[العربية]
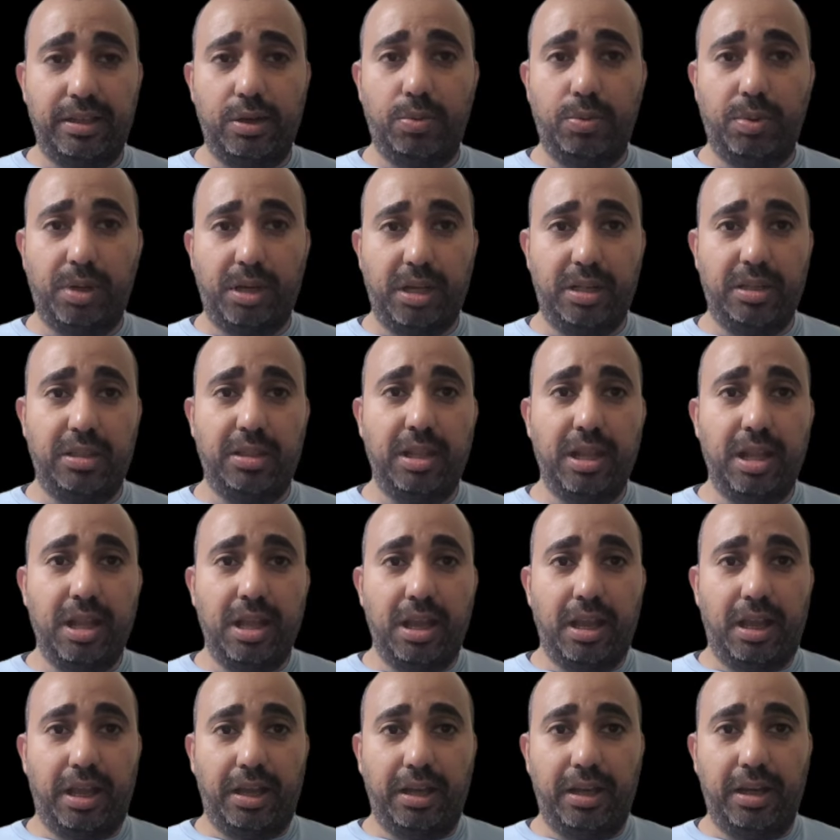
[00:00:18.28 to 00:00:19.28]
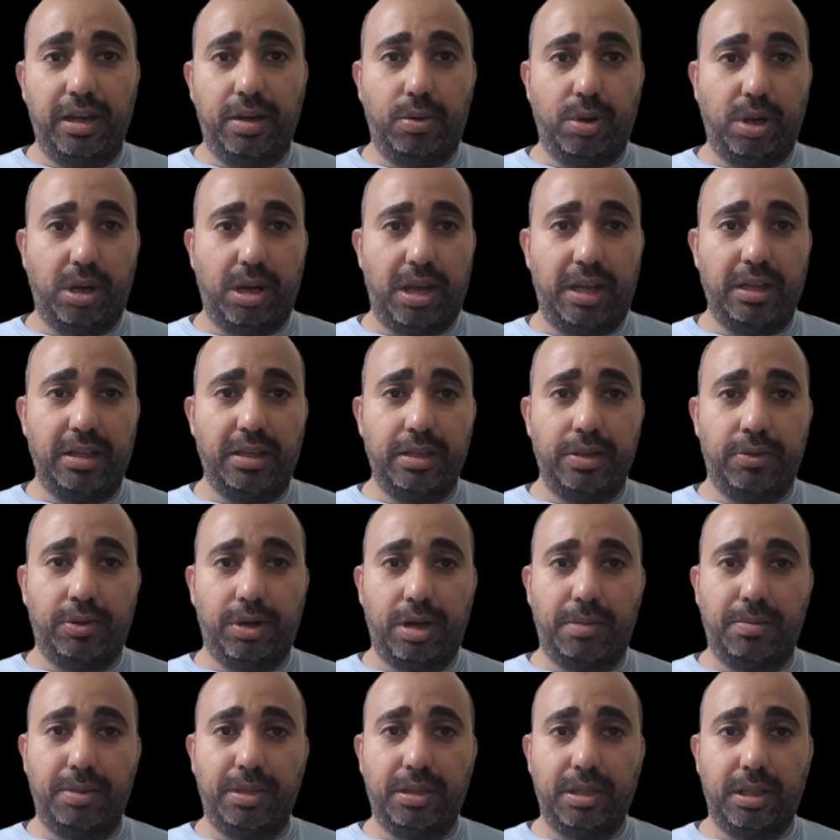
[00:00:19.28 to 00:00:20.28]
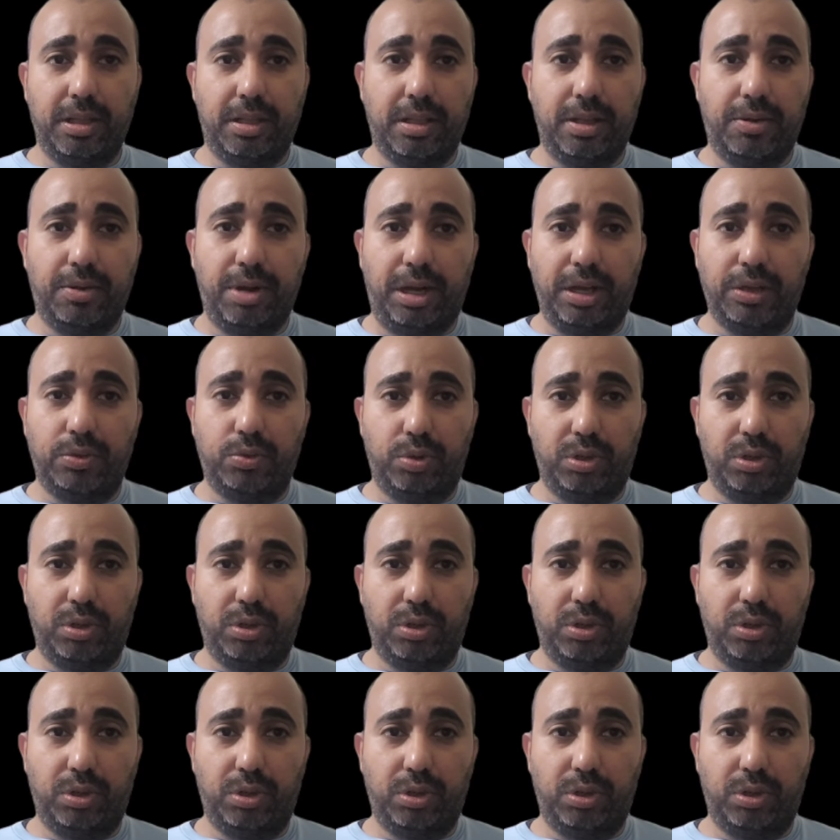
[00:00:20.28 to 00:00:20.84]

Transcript: وبجد عينينا وجعتنا ورقبتنا اتلوحت